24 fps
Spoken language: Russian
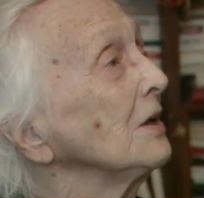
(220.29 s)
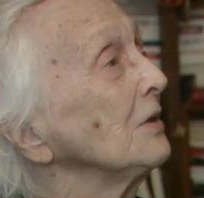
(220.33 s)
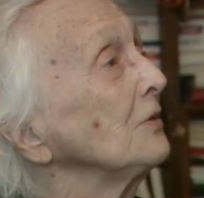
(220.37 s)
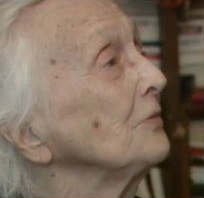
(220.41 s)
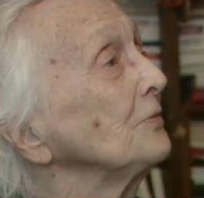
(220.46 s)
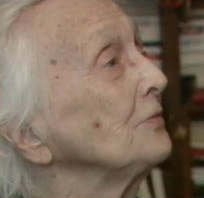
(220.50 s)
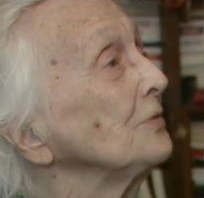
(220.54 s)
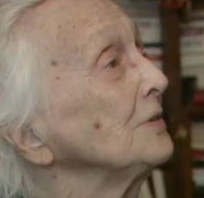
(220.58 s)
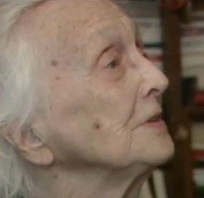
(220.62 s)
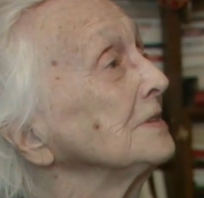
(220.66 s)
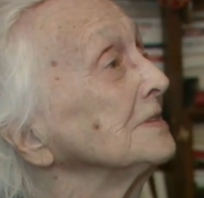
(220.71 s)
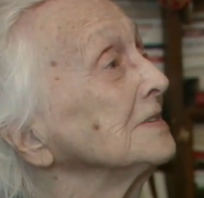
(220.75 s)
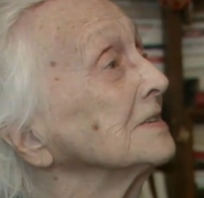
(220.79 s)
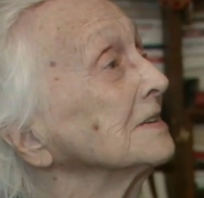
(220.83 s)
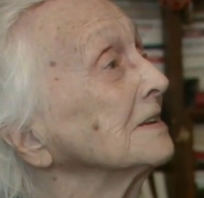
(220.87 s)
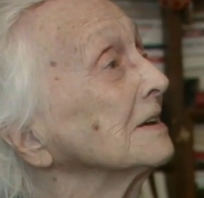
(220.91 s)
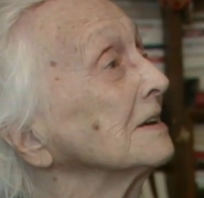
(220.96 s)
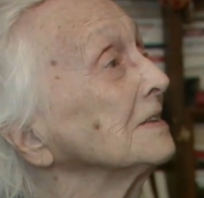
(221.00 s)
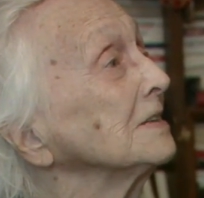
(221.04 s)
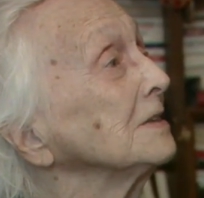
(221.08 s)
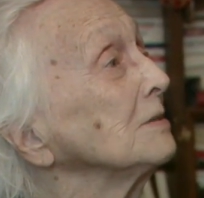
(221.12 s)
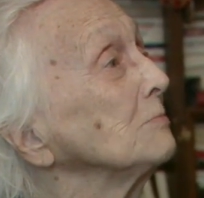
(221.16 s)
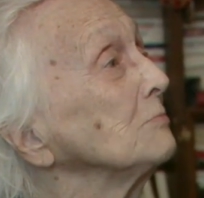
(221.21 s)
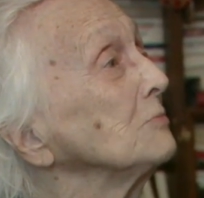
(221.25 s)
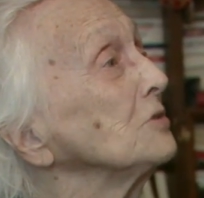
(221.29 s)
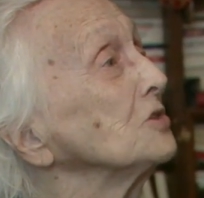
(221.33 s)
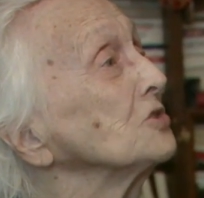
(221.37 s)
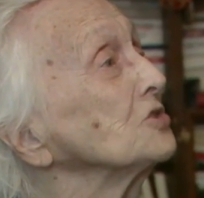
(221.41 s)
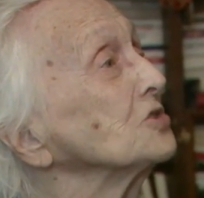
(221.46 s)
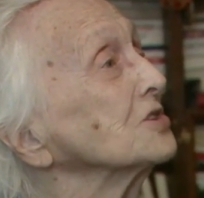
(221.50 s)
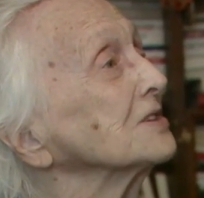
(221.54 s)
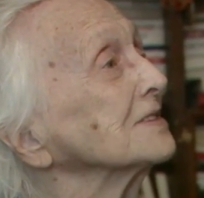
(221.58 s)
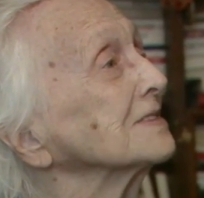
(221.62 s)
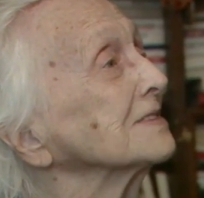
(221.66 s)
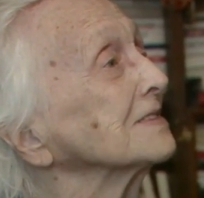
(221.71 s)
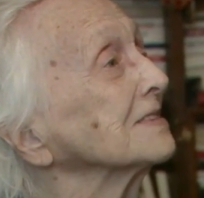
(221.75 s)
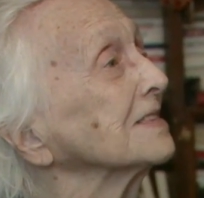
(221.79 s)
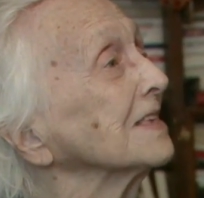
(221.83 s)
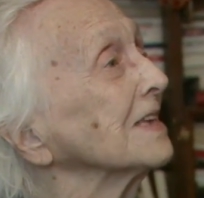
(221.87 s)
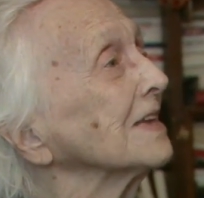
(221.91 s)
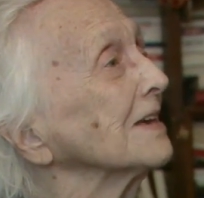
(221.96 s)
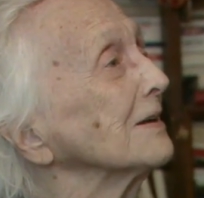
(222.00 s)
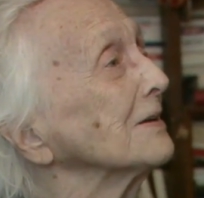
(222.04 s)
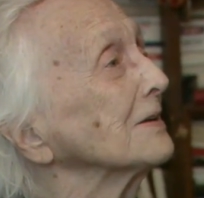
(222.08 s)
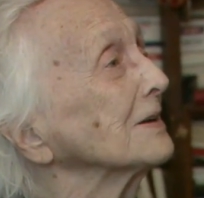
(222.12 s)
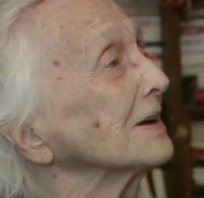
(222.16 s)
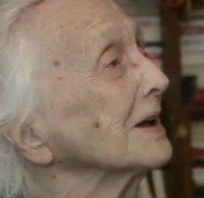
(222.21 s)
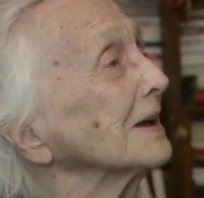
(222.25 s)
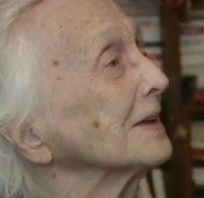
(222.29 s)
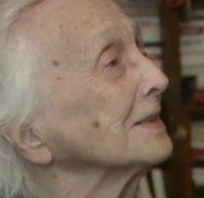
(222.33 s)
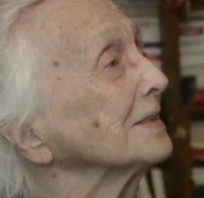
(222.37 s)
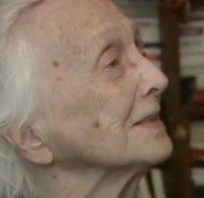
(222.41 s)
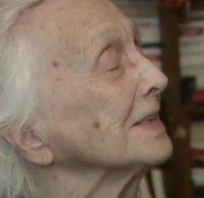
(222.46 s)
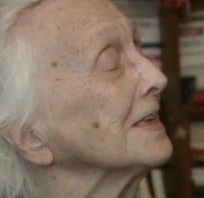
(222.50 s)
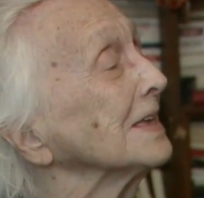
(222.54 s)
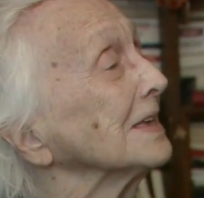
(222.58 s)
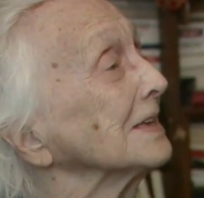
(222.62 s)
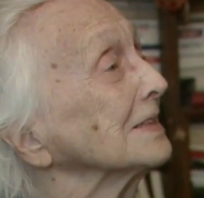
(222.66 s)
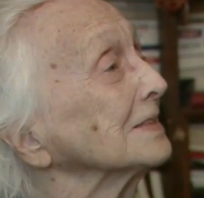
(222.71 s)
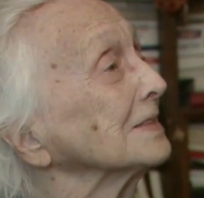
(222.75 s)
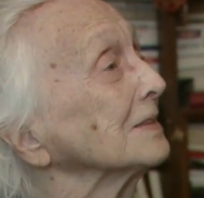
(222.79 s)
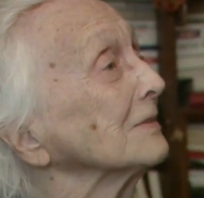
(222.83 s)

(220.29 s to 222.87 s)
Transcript: физико-химические какие-то.